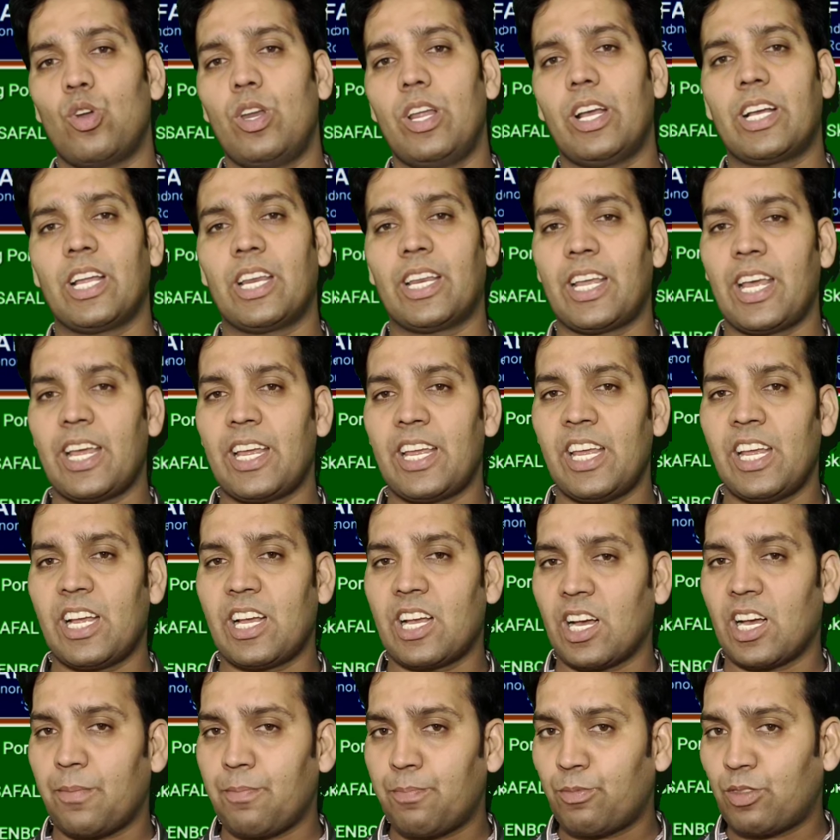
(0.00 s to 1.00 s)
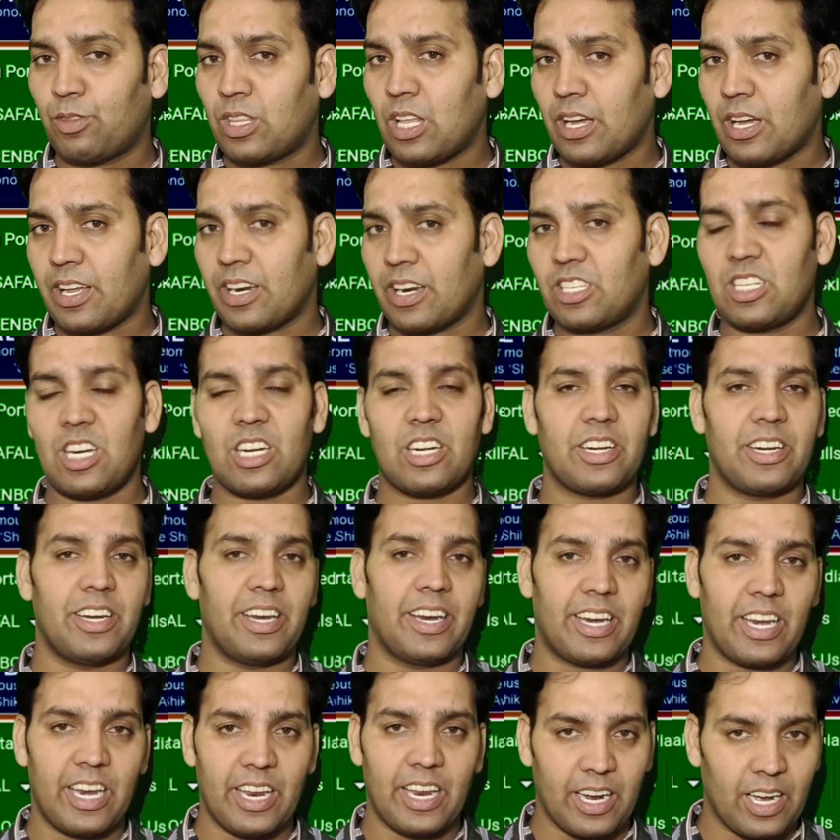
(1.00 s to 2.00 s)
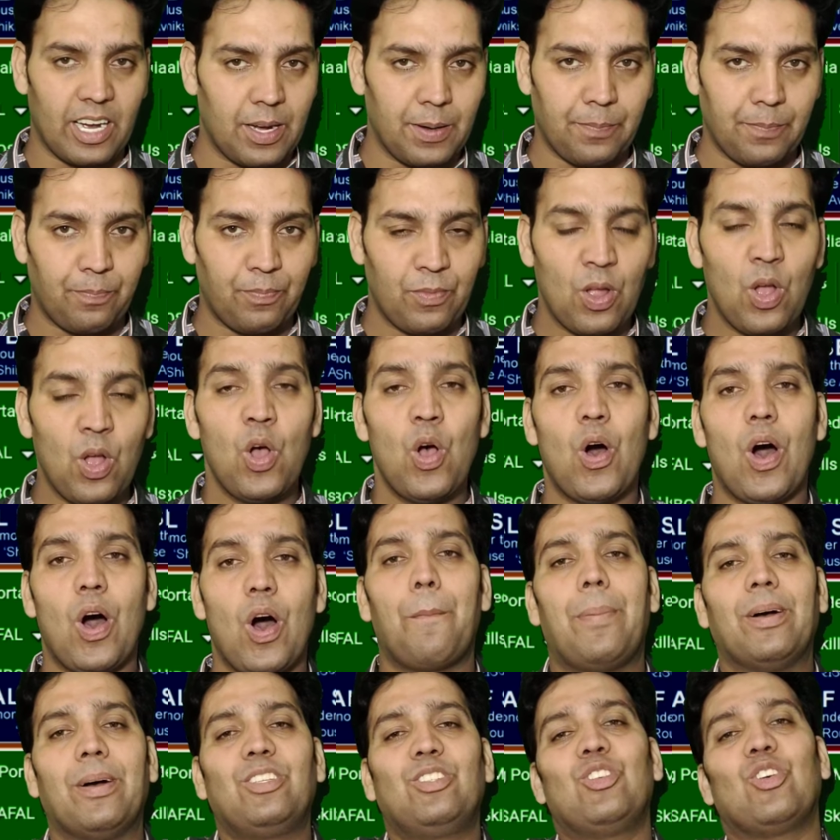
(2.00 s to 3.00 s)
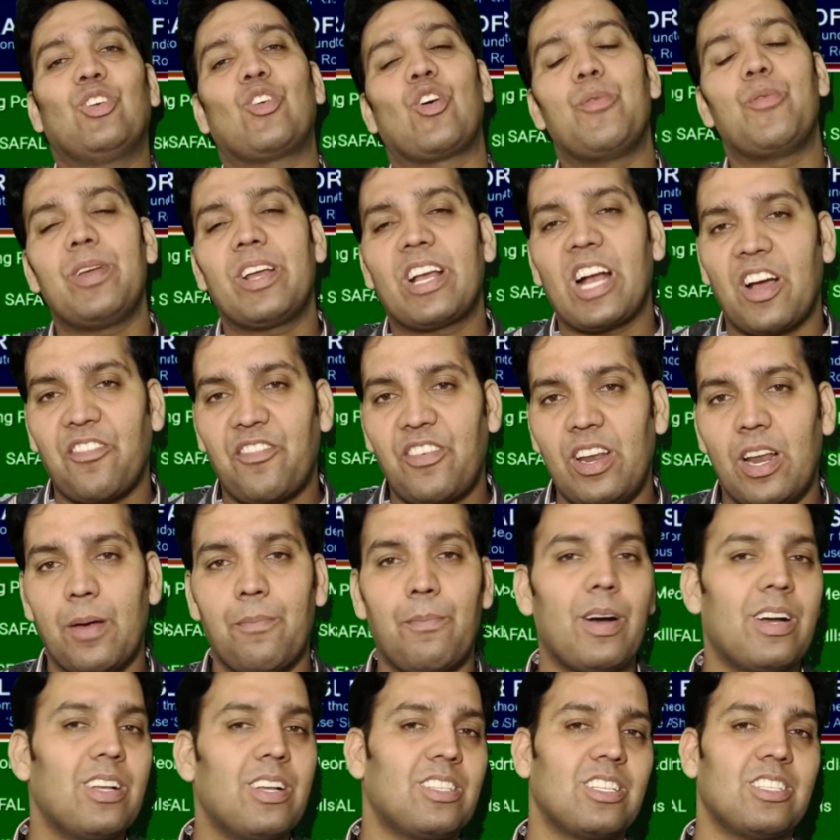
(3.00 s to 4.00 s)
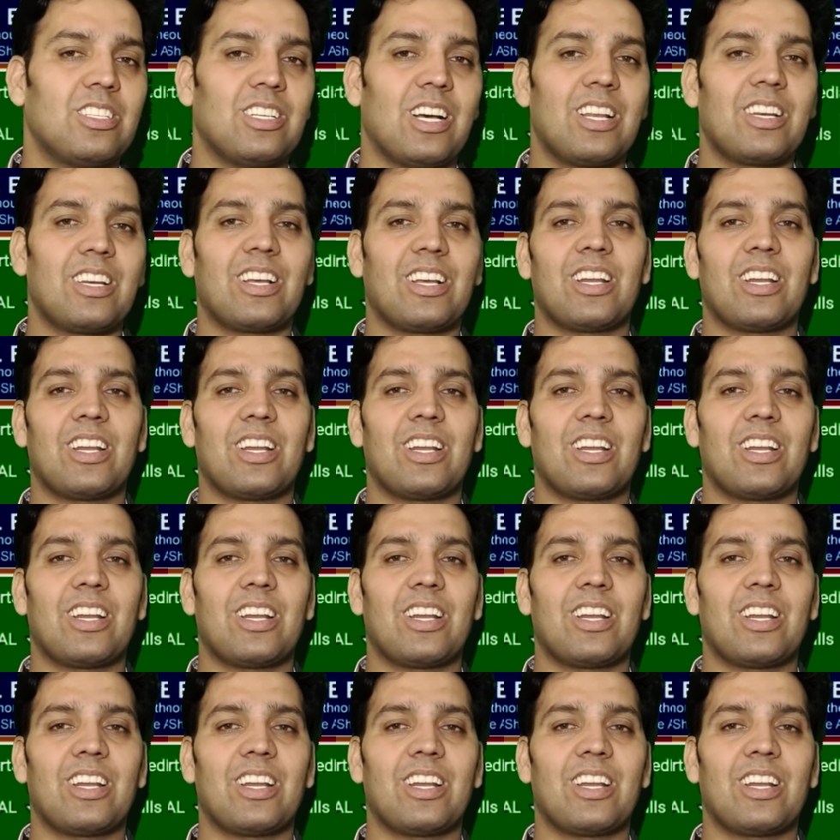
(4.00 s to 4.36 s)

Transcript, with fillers: को लेकर के कि कब तक रिजल्ट निकलेगा और बच्चों को भी काफी लंबा इंतजार